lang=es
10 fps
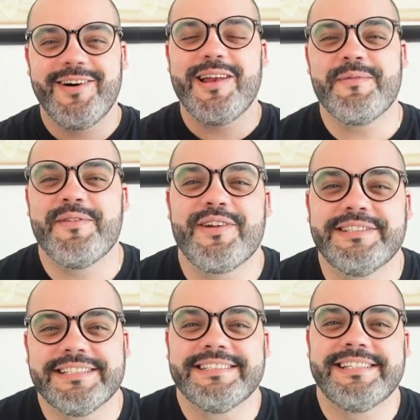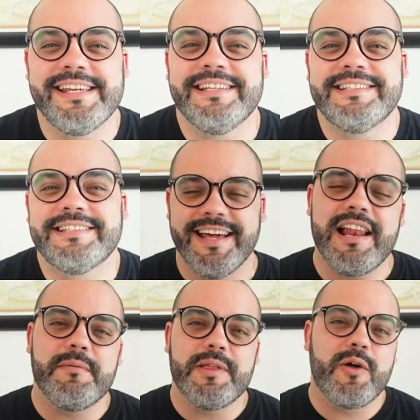Hola mis bros and sis.
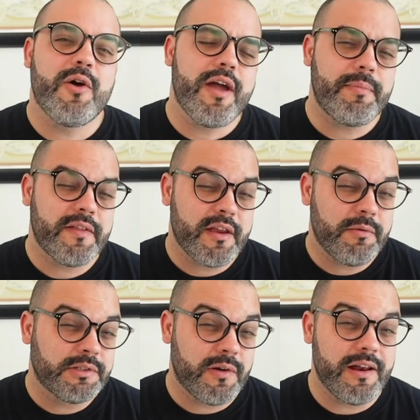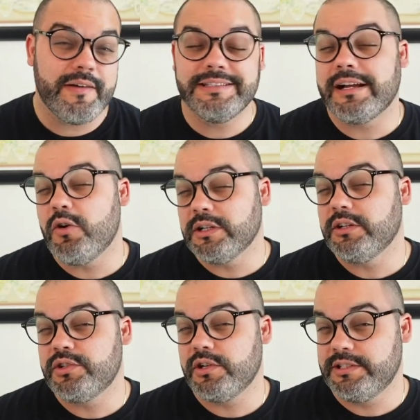En el video de hoy aprenderemos sobre la venta
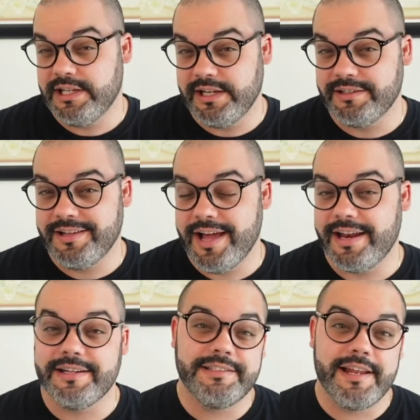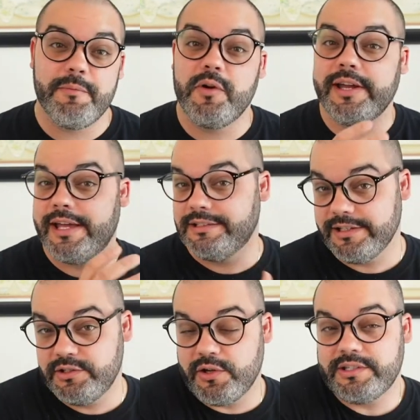corta o short selling. Analizaremos qué es
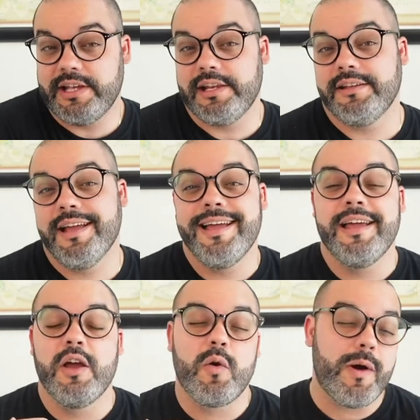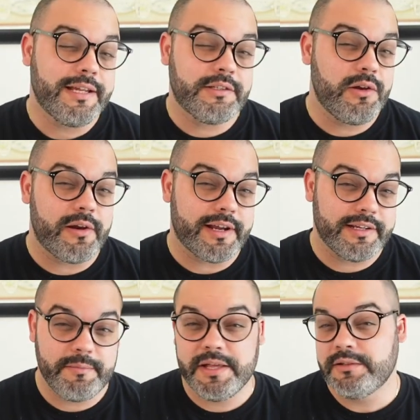el short selling, cuáles son los
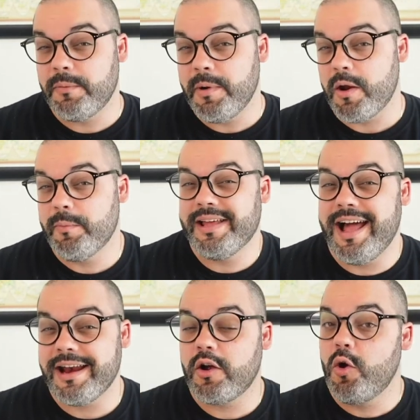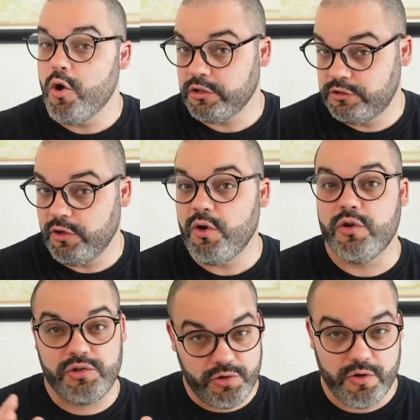requerimientos para operar corto
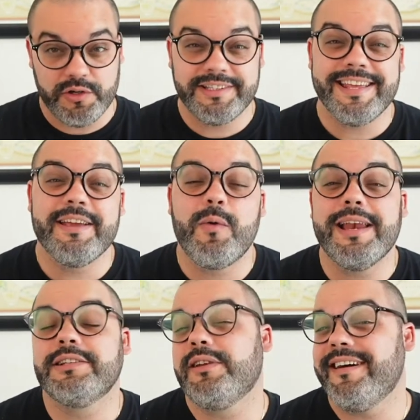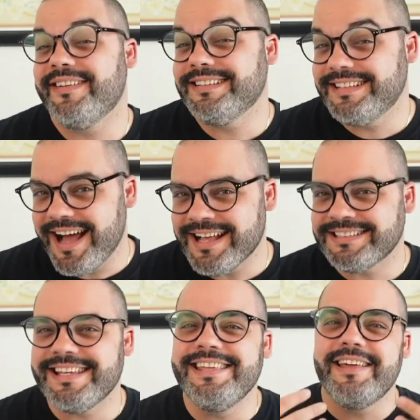o short y cuáles son las
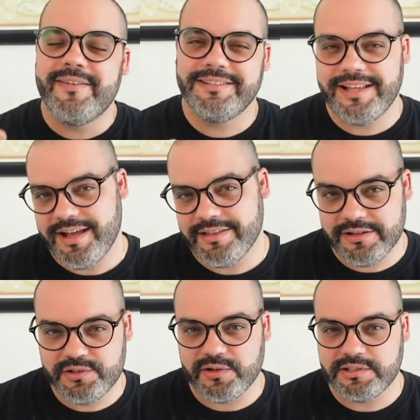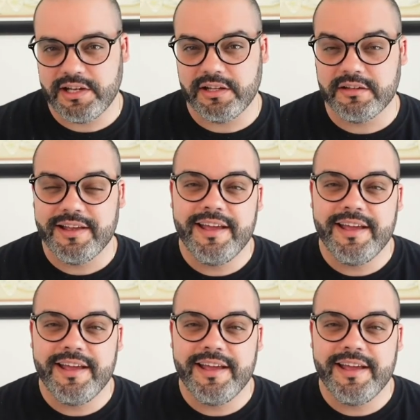ventajas y desventajas del short selling.